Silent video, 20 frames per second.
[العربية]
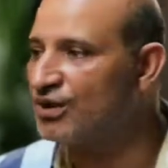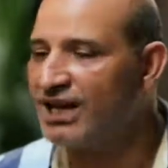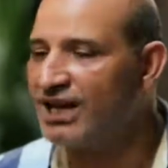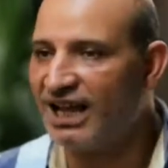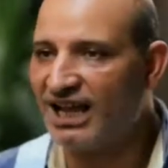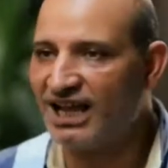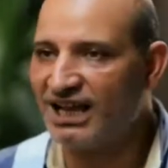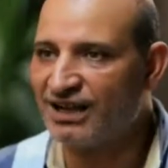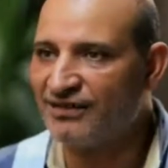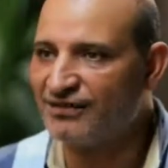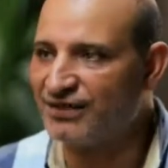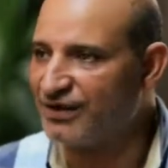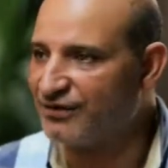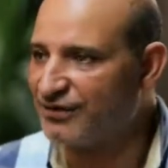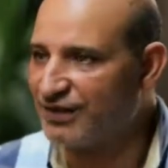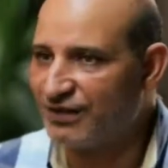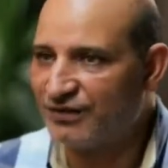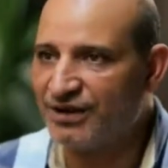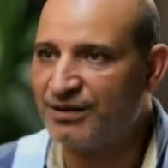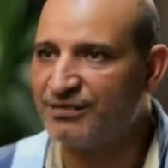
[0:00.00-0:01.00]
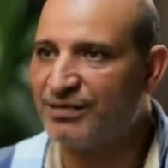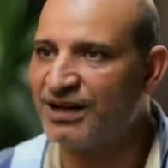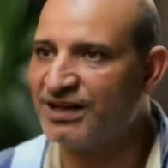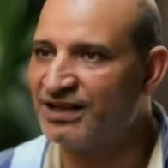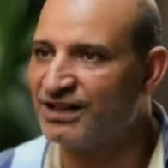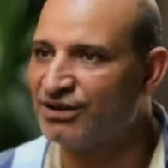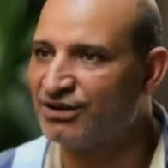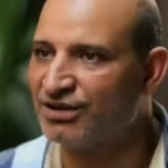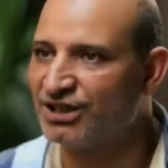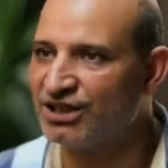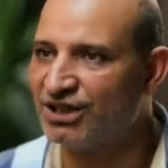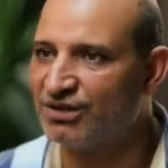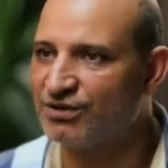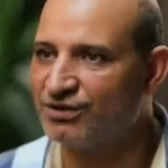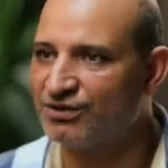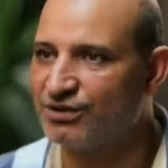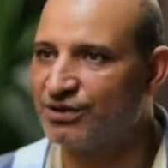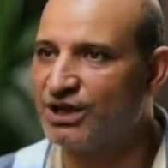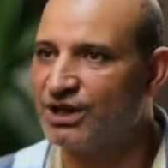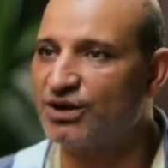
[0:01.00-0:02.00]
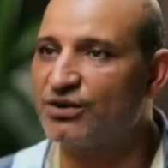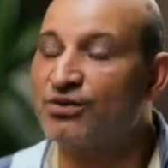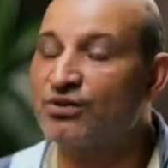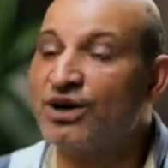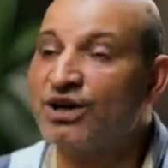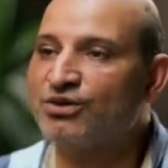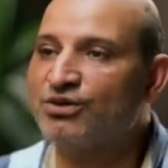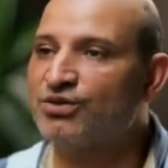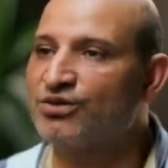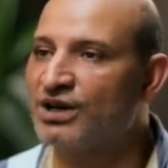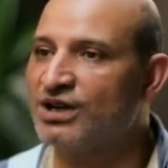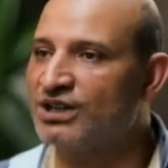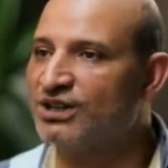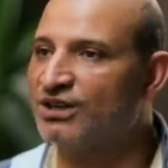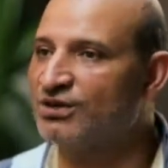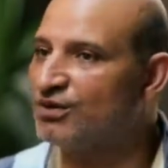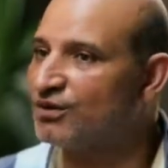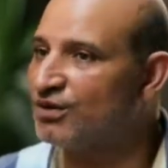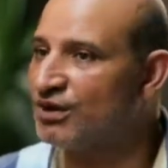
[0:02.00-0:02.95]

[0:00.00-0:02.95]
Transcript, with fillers: كل حاجه في, في البلد ده وطنه اخواته وطنه